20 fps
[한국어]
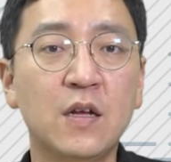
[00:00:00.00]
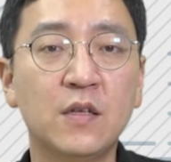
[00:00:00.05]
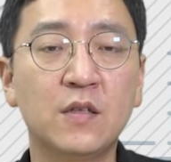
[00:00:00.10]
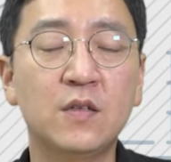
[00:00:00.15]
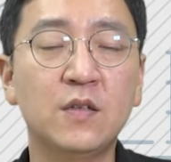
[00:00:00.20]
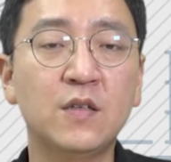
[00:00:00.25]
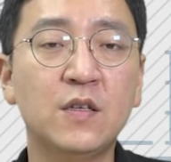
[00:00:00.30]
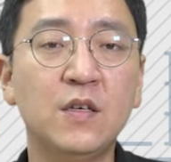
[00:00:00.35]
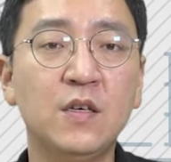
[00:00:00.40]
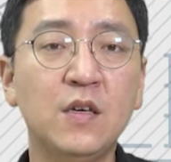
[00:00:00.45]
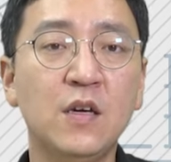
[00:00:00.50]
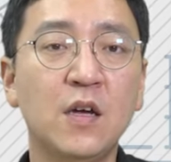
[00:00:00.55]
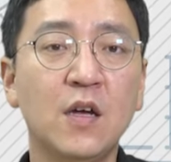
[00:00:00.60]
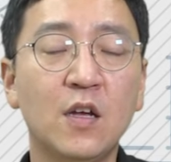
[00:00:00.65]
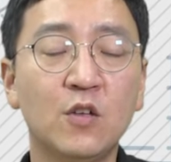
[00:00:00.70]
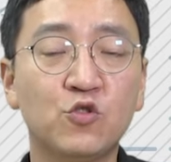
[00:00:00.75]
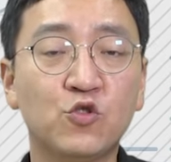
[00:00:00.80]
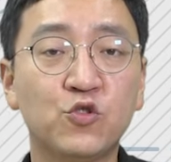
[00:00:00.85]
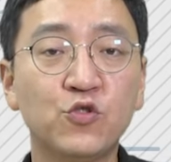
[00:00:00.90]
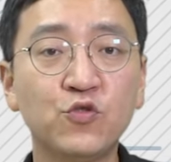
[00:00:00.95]
특히
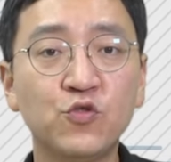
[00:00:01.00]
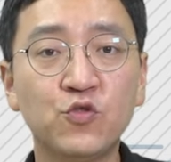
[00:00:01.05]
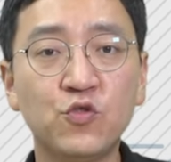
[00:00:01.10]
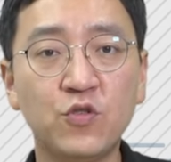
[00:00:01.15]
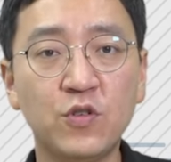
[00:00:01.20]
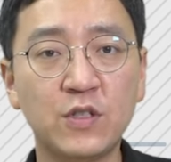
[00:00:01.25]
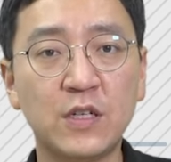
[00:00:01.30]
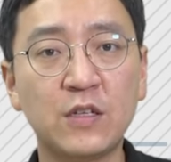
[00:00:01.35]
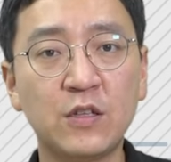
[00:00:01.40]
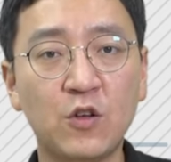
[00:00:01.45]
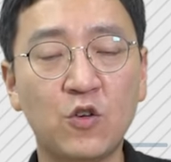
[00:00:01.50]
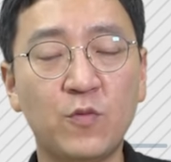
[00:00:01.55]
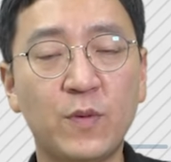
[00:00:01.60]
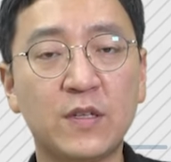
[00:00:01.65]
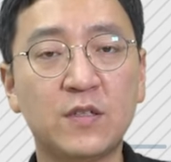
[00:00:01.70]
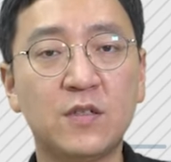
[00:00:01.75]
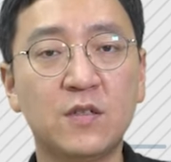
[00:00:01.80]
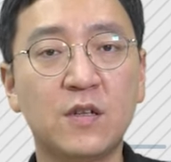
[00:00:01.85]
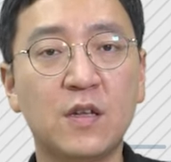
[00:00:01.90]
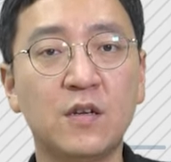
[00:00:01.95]
중국을 상대로
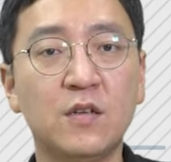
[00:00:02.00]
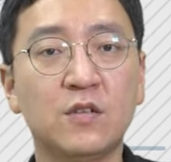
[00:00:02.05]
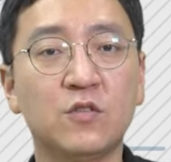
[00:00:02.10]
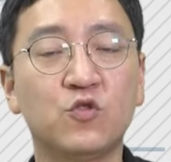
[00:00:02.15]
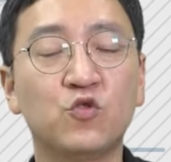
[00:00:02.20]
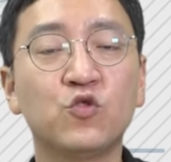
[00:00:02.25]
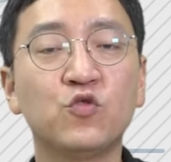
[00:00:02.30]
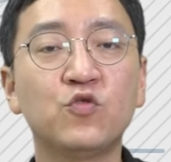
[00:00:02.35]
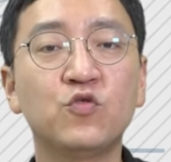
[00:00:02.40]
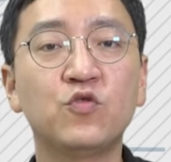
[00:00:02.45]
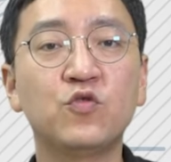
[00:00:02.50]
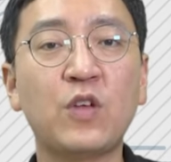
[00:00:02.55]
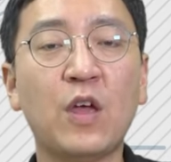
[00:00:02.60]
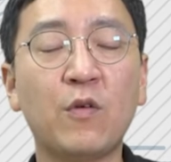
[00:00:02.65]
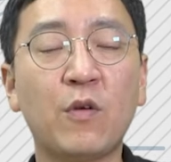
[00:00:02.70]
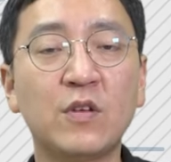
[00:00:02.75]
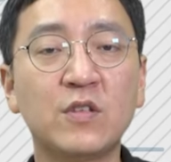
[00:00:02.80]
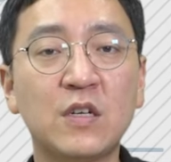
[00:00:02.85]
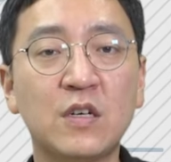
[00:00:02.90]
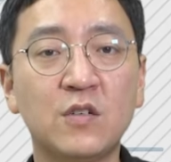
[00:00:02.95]
봤을 때는,
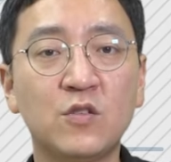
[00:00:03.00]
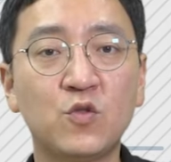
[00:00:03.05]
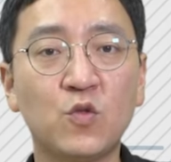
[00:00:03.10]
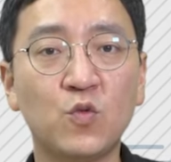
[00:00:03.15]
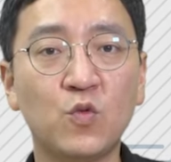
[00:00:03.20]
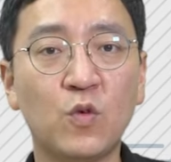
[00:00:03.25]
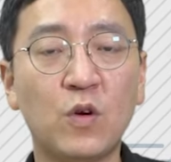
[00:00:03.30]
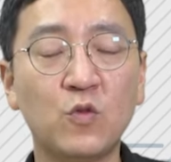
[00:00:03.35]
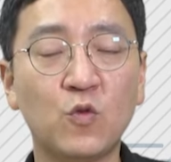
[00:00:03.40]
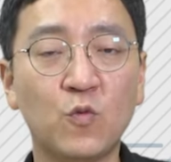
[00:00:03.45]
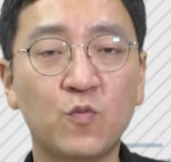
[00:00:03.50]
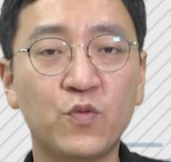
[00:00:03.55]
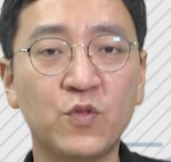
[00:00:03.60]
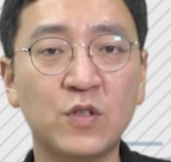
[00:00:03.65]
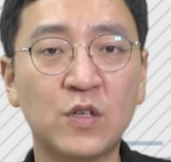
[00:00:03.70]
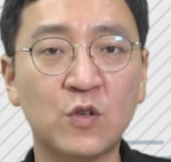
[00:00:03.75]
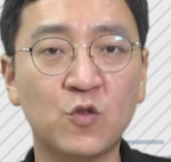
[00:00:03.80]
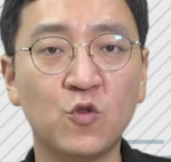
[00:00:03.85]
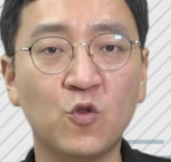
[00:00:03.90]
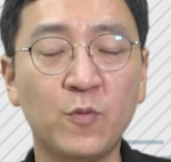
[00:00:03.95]
중국의 굉장히 의존도가 높은
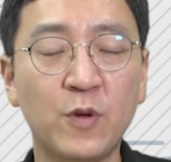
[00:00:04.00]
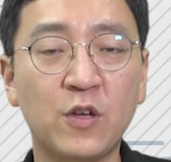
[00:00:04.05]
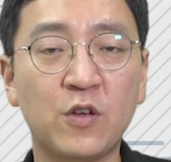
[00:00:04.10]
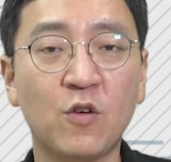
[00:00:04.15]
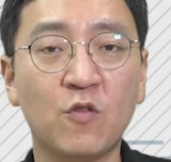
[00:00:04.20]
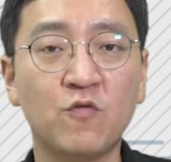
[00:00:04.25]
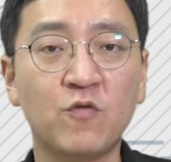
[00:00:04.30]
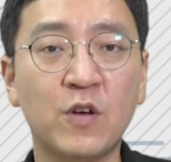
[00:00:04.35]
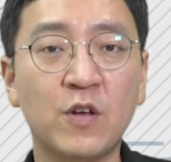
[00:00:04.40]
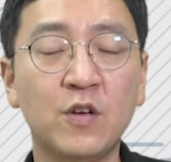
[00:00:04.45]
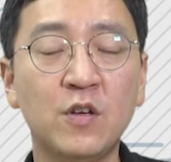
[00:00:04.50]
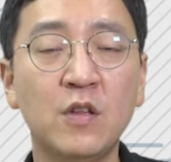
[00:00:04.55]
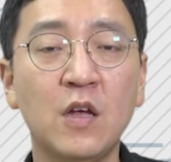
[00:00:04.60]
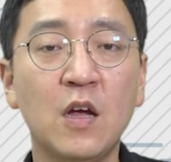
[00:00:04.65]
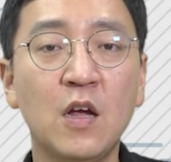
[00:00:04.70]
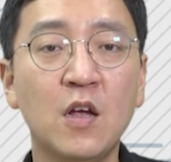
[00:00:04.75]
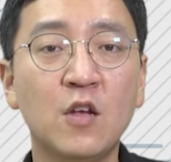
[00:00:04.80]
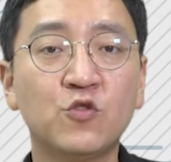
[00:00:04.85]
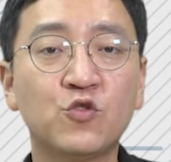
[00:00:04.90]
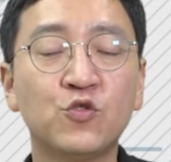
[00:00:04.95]
제조업의 경우에는
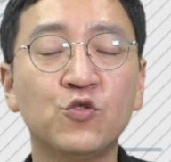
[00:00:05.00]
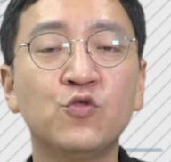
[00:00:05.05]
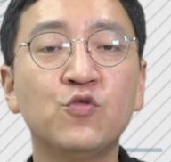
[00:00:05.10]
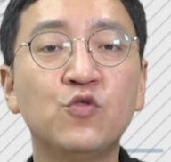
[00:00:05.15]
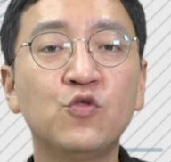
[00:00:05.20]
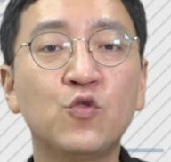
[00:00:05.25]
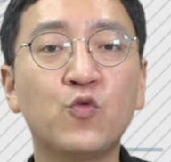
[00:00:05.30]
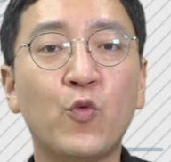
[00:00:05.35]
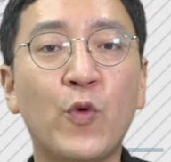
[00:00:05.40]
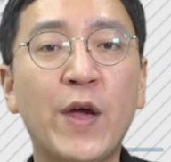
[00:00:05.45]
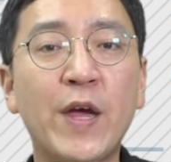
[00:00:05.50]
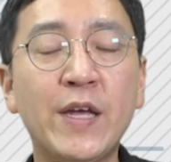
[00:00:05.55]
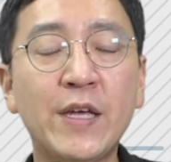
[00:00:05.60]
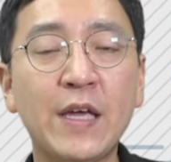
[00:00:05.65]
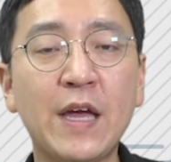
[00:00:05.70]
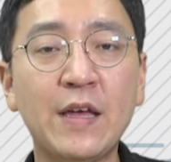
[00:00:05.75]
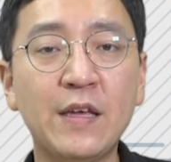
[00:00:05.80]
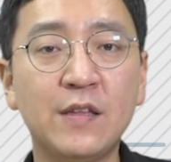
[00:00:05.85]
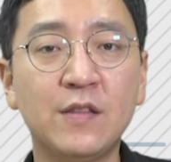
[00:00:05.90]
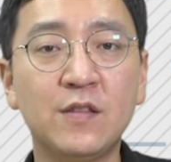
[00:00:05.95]
중국
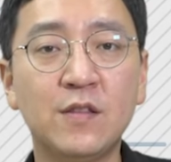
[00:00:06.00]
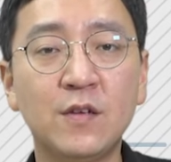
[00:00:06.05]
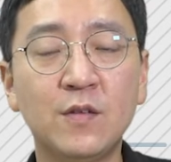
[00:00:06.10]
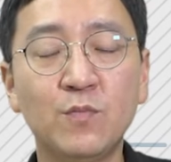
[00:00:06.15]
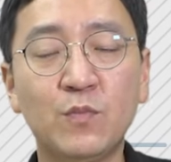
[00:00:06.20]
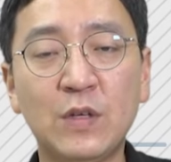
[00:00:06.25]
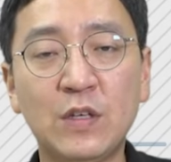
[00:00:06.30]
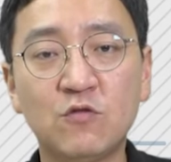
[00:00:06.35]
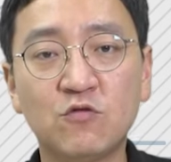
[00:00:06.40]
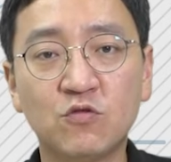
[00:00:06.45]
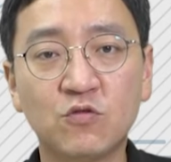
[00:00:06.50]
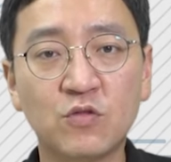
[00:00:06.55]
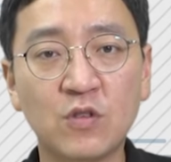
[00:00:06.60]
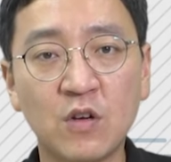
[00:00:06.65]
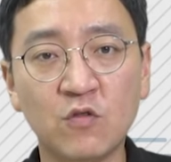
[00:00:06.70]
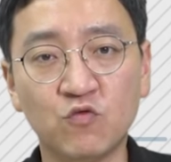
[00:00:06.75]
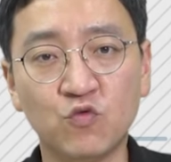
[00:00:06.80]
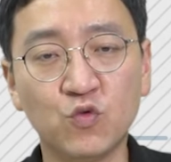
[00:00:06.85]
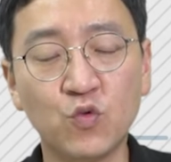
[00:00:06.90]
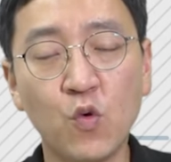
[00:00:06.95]
외에 있는
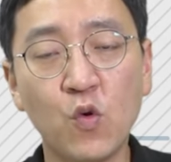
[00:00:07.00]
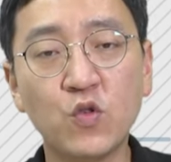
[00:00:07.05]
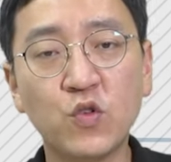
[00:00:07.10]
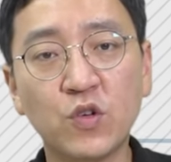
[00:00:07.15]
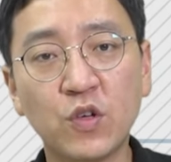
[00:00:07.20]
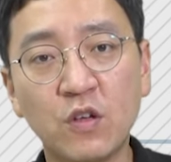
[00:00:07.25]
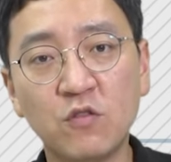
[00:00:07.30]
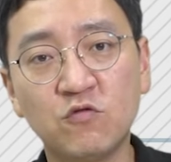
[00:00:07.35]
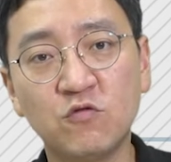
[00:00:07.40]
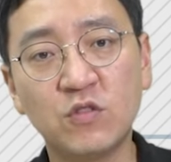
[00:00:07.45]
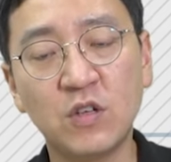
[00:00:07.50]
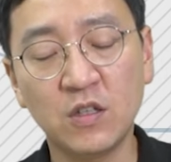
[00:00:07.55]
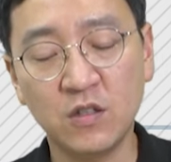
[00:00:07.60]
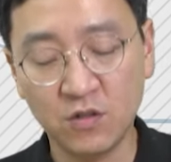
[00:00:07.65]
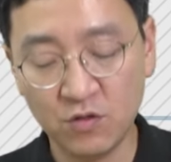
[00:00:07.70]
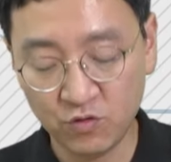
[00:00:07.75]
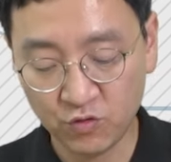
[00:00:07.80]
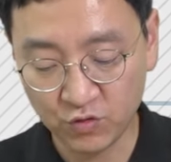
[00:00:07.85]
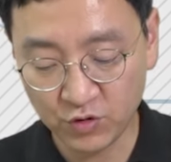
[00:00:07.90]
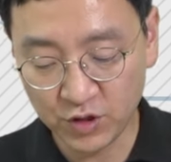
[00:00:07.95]
미국과 우호적인
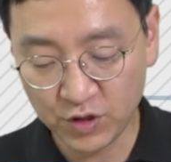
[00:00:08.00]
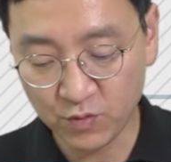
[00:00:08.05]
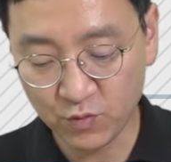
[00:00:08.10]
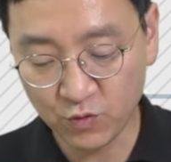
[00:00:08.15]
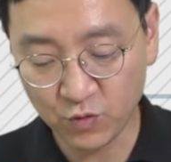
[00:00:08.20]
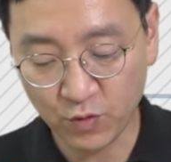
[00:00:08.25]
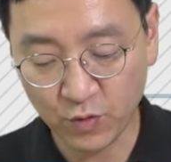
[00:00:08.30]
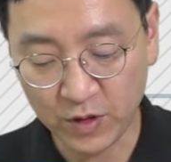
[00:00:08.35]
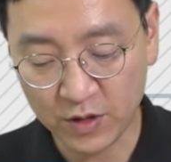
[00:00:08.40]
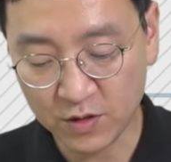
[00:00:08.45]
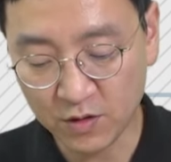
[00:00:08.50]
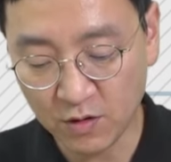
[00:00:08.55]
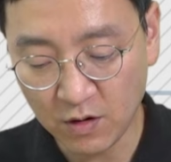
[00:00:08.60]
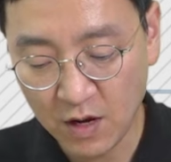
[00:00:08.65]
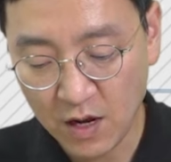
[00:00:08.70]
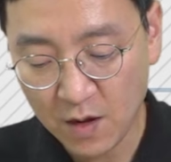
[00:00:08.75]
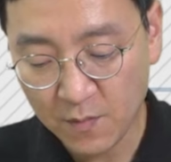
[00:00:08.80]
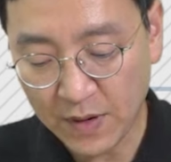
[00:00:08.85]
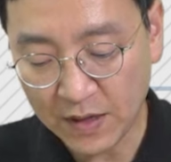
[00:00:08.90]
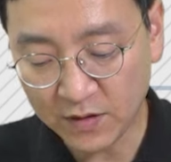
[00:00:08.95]
국가들을 중심으로 해서
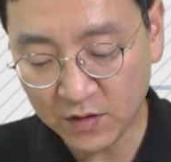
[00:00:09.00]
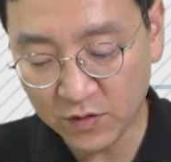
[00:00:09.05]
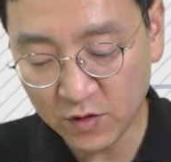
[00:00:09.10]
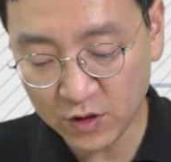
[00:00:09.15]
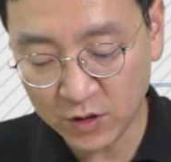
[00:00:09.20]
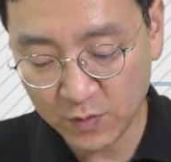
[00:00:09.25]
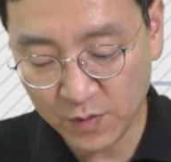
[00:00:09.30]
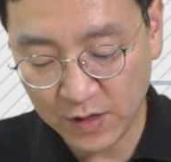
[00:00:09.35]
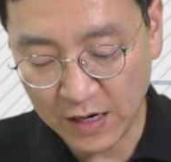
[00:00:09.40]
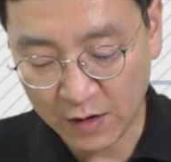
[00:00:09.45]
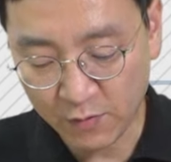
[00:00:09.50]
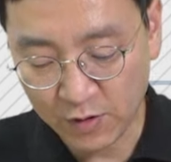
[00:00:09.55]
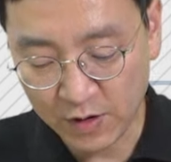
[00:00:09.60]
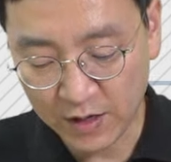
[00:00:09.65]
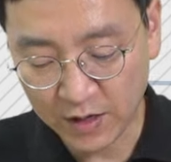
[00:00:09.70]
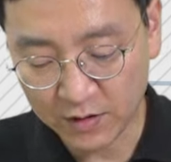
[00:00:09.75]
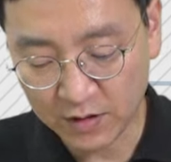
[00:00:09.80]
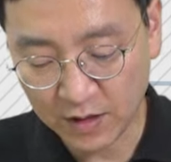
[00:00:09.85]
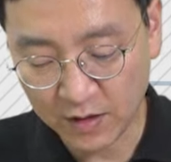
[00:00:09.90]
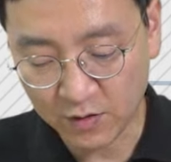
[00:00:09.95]
파트너십을
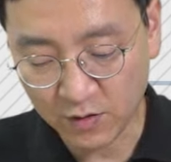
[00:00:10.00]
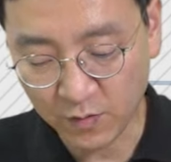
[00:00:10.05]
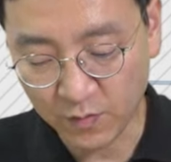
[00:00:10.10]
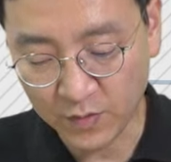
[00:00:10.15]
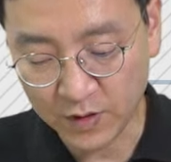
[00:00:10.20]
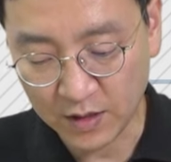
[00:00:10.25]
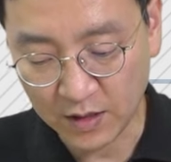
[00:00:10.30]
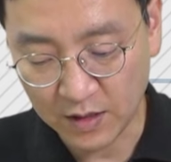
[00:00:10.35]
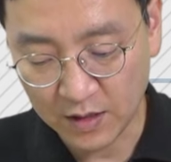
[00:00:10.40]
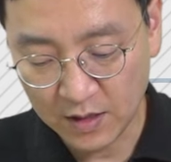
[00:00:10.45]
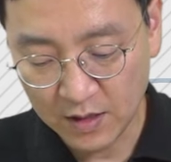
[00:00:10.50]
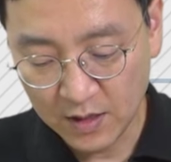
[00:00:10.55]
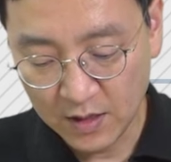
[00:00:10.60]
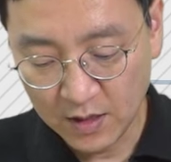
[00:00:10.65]
강화하겠다는 겁니다.